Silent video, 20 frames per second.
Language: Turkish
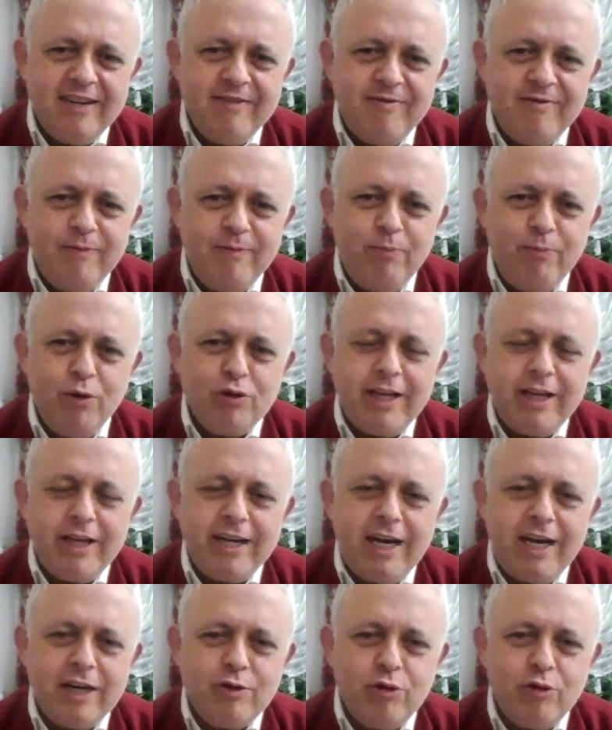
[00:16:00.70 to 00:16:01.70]
futbolcular
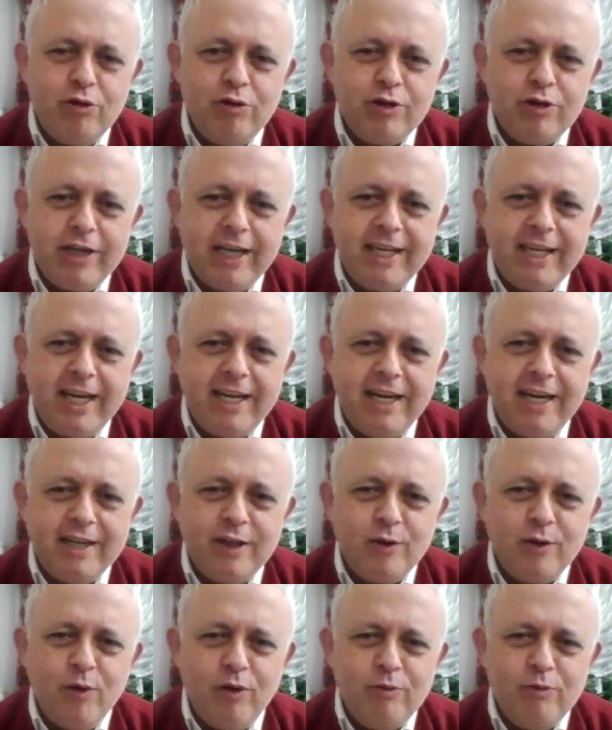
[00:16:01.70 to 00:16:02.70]
Ertuğrul Hoca'yı
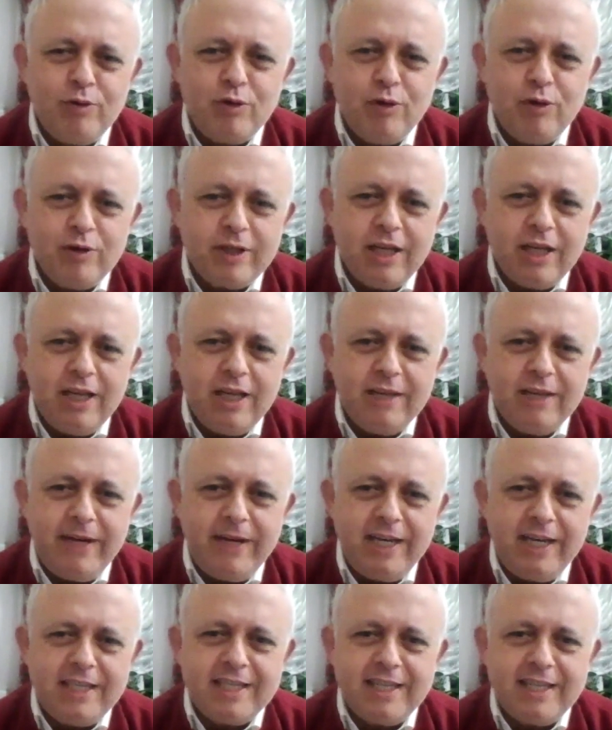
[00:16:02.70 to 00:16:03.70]
kenarda görmüş olsalardı bir
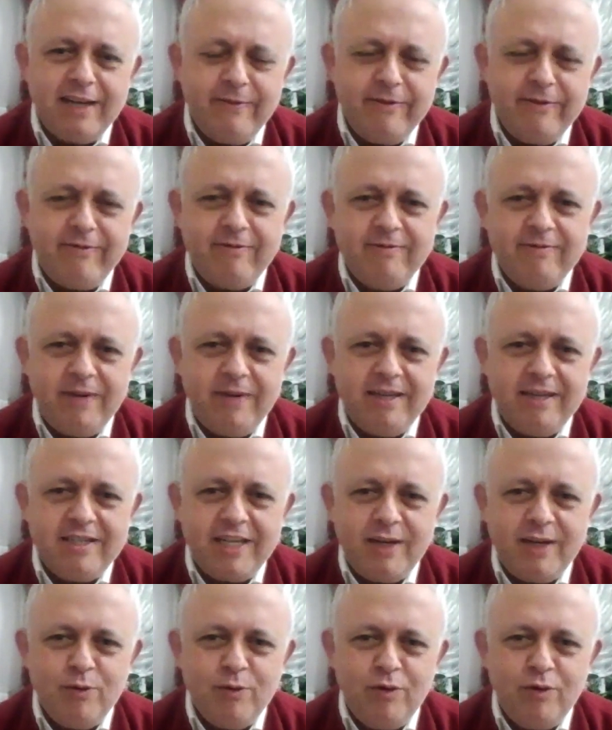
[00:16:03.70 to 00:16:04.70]
ekstra bir
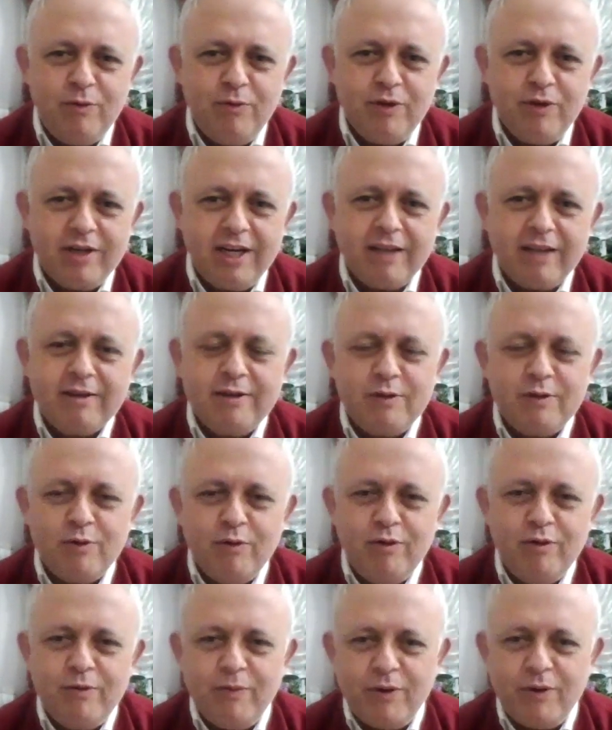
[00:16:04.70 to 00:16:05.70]
şey olur muydu? Katkısı
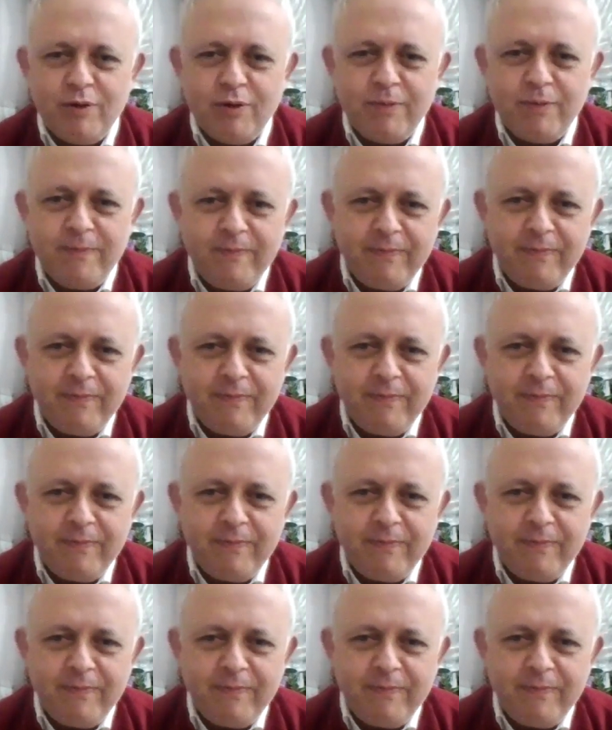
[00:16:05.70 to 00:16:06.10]
olur muydu?